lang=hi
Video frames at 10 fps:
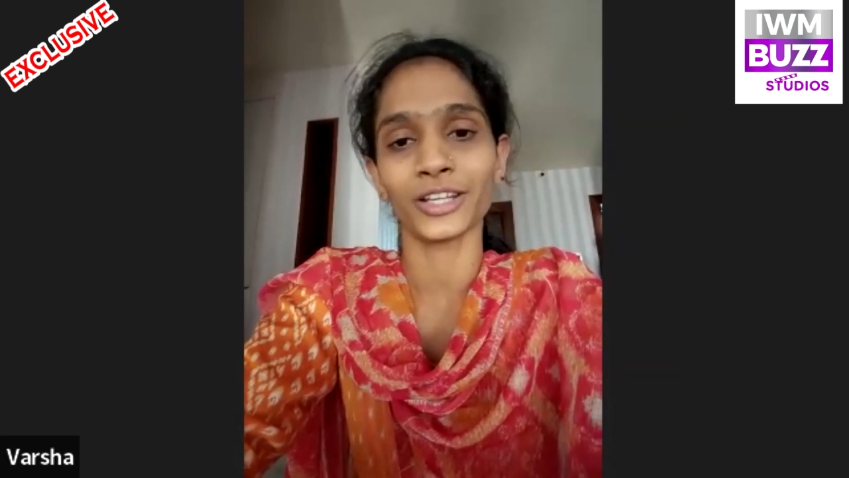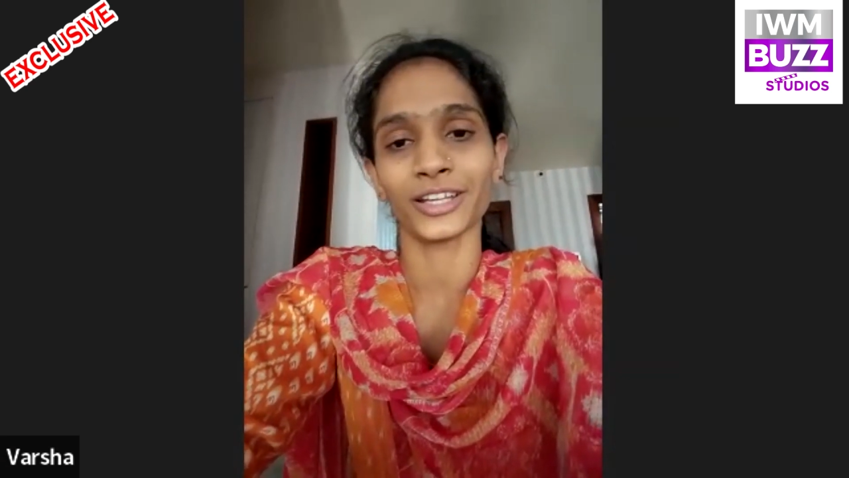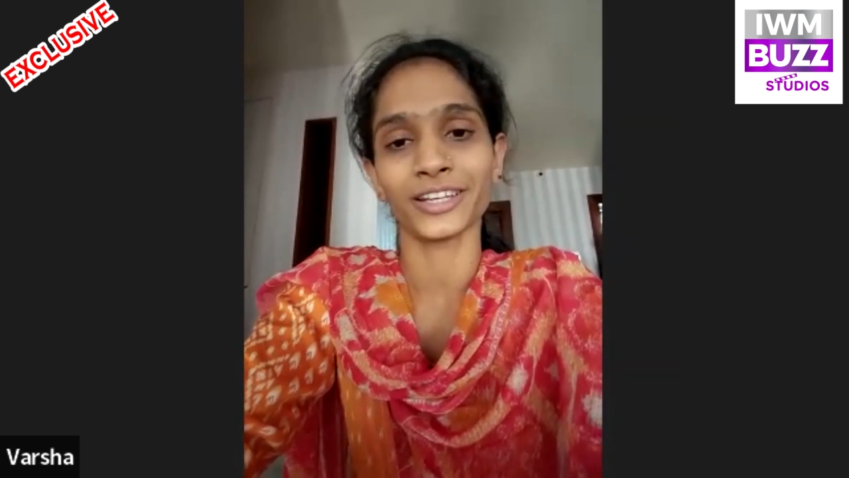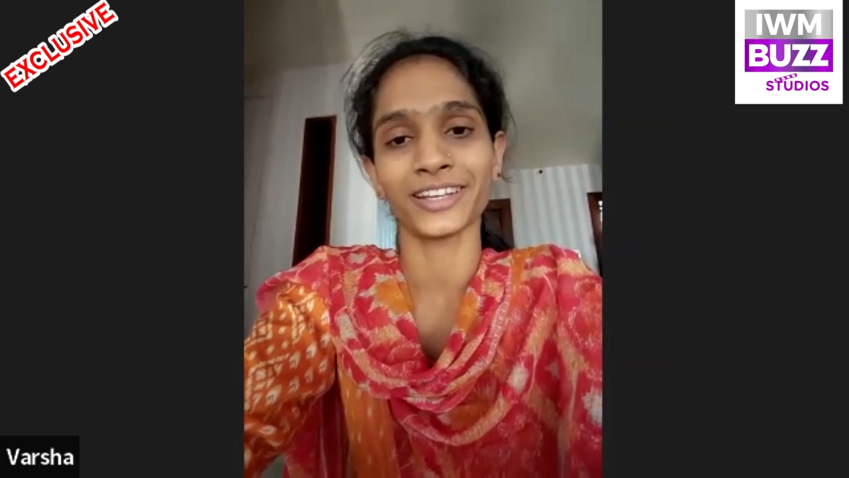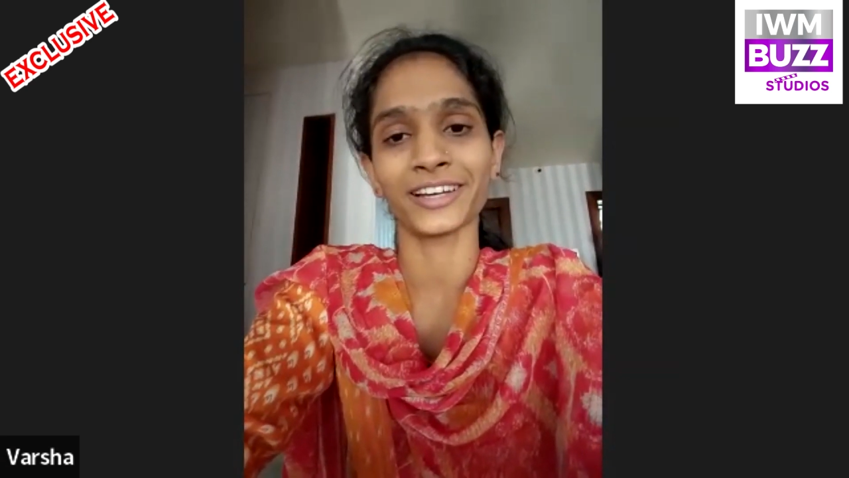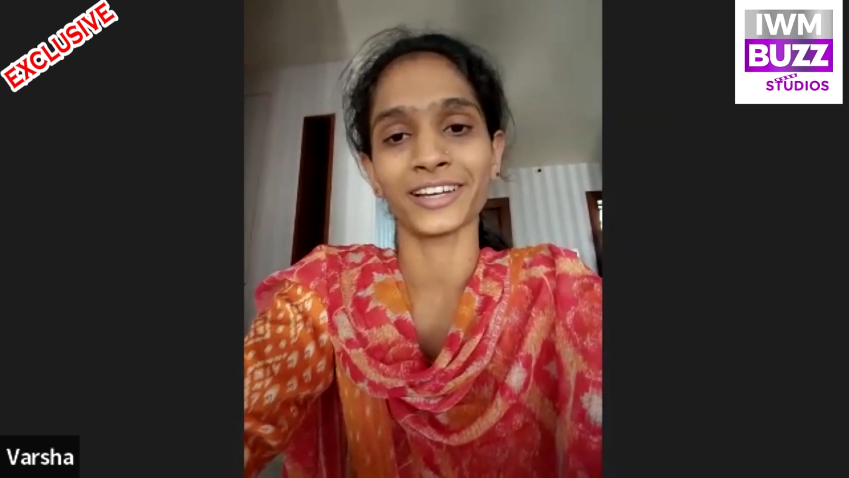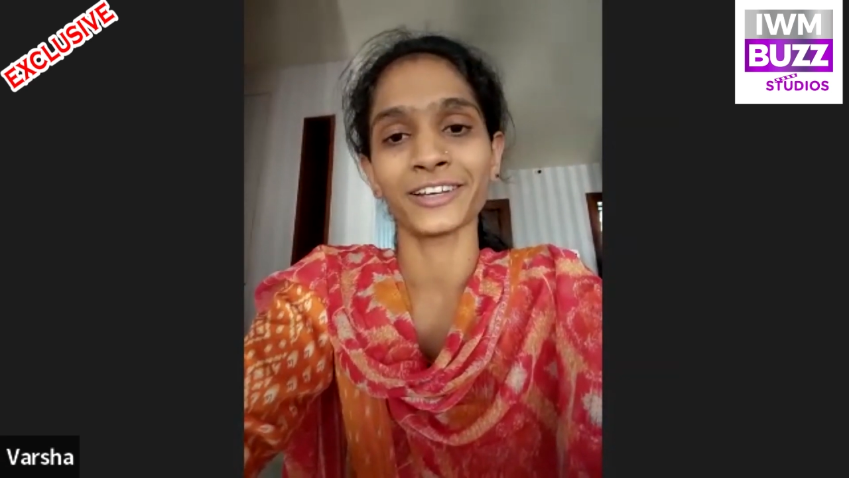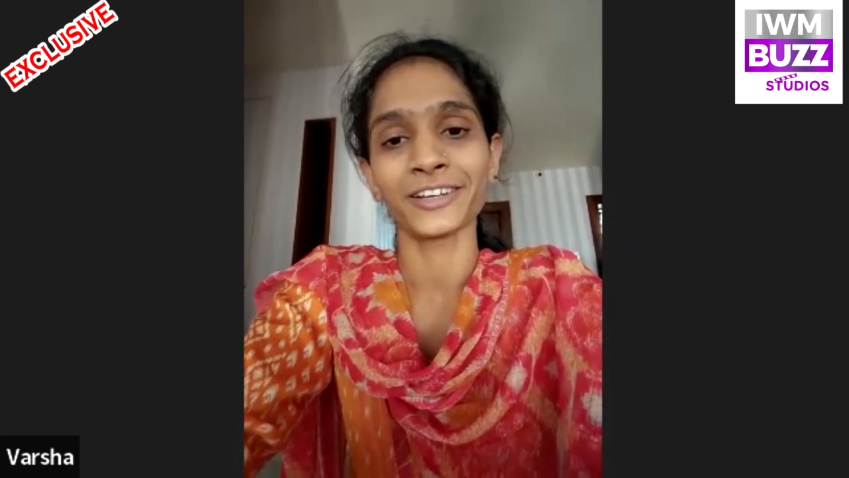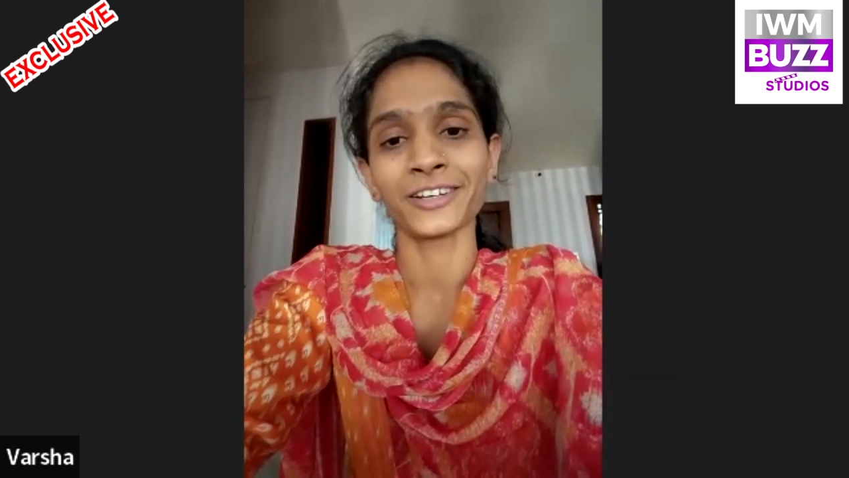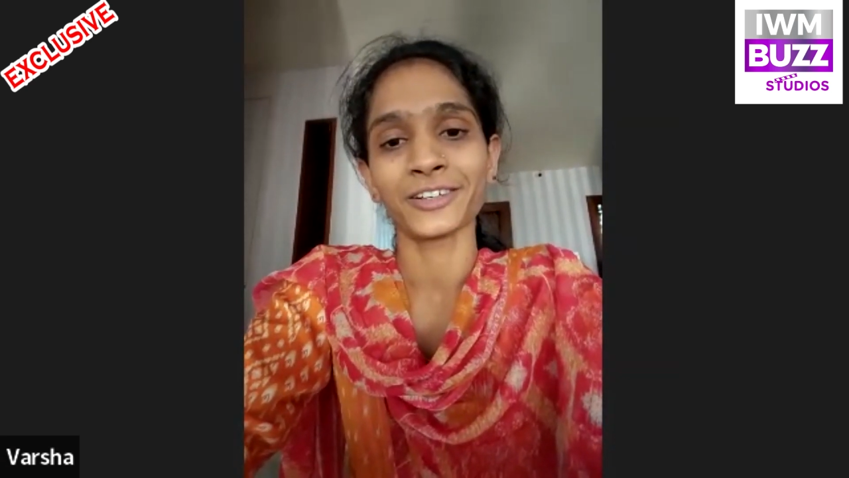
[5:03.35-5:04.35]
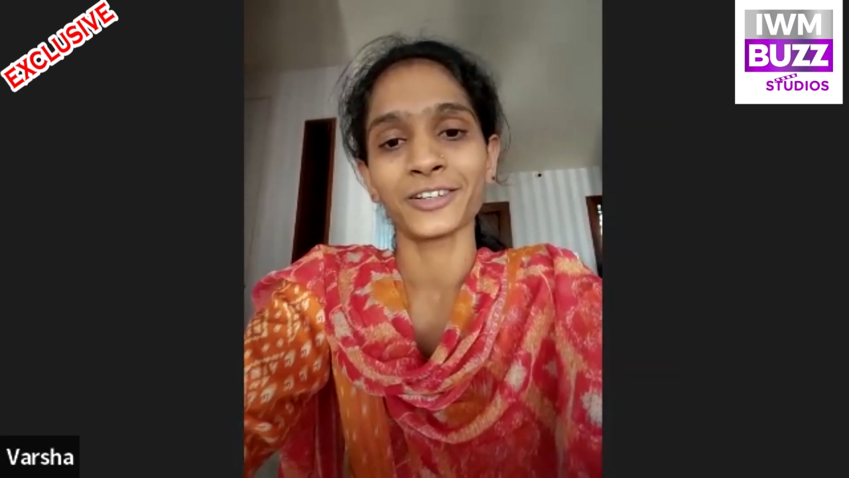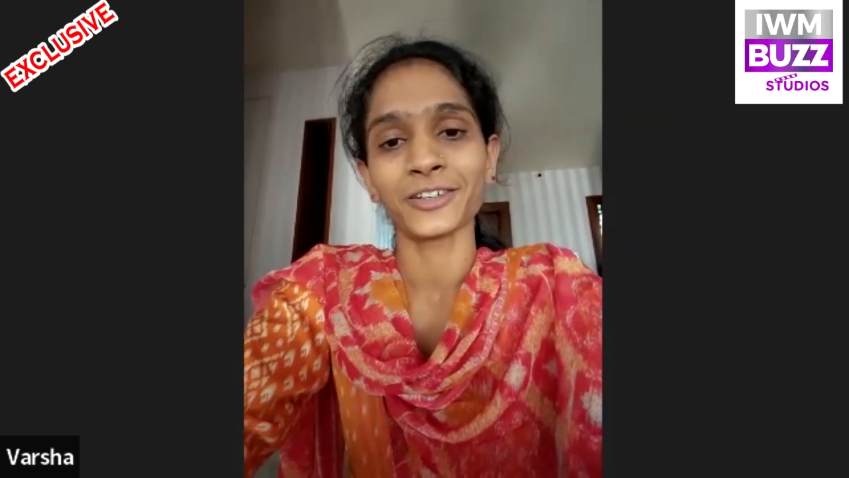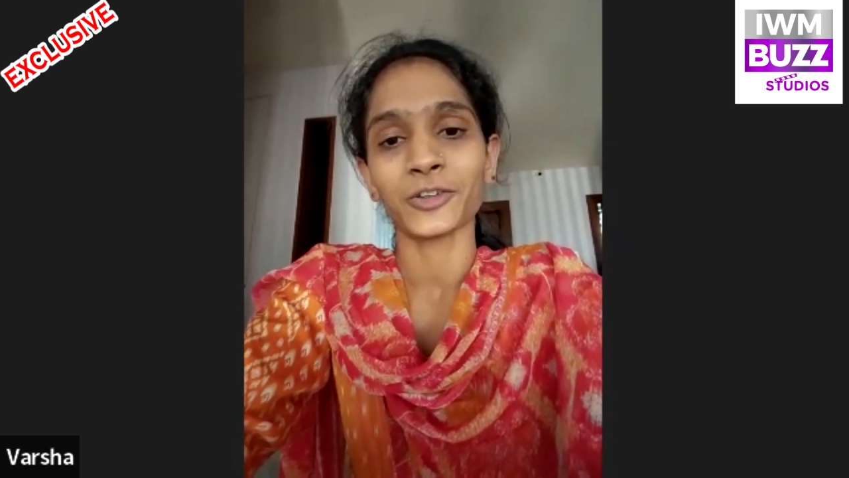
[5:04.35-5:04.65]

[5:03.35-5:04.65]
ले रही है जी।